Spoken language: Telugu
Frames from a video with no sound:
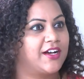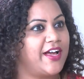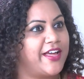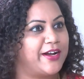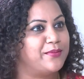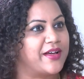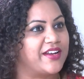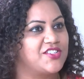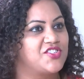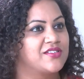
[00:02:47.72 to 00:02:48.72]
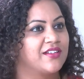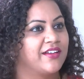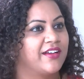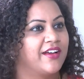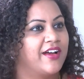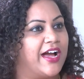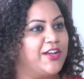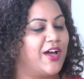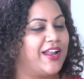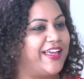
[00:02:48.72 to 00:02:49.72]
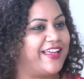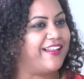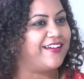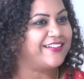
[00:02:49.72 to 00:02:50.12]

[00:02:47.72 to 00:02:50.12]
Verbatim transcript: ఒక్క అరేంజ్ మ్యారేజ్ అరేంజ్ మ్యారేజ్ అయ్యో అలా ఎలా